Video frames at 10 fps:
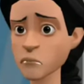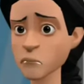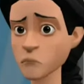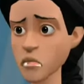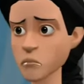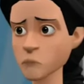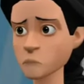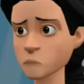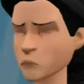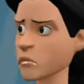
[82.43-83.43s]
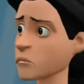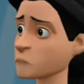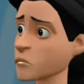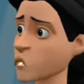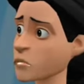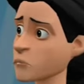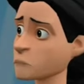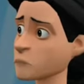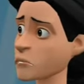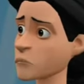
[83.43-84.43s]
সোল তো ঠিকই কছে আমি
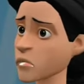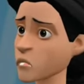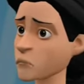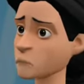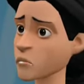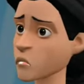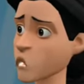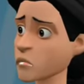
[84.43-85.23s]
আর কয়দিন বাঁচমো